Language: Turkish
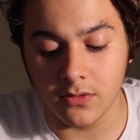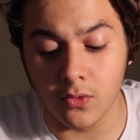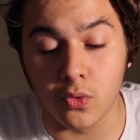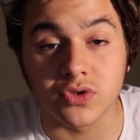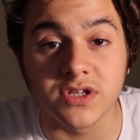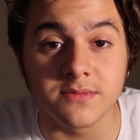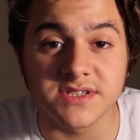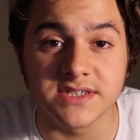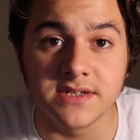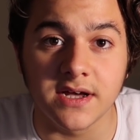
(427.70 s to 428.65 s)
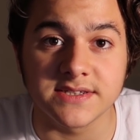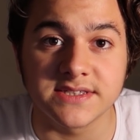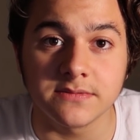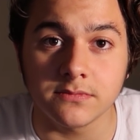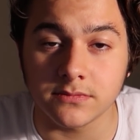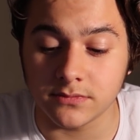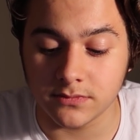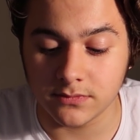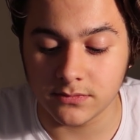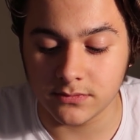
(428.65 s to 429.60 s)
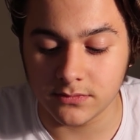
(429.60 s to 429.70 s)
Orada mısın yazdım.
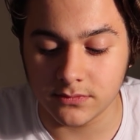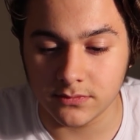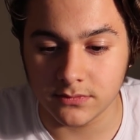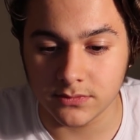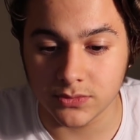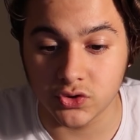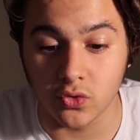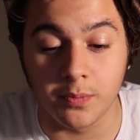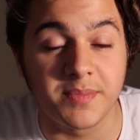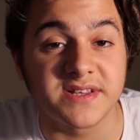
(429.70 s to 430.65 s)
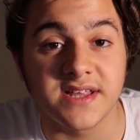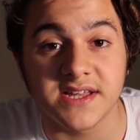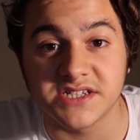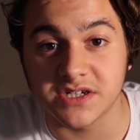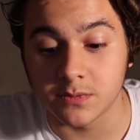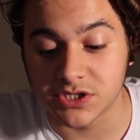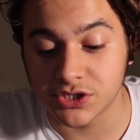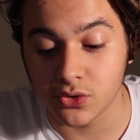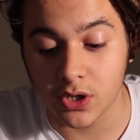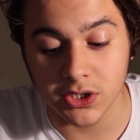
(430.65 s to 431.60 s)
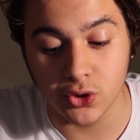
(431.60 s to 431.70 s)
Sohbetten çıkmış
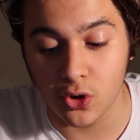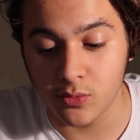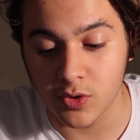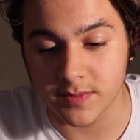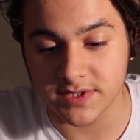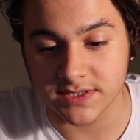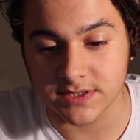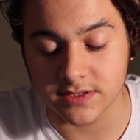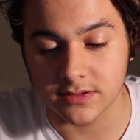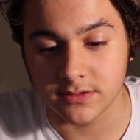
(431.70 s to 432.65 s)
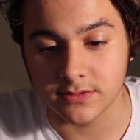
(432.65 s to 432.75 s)
şu an görmüyor mesajı.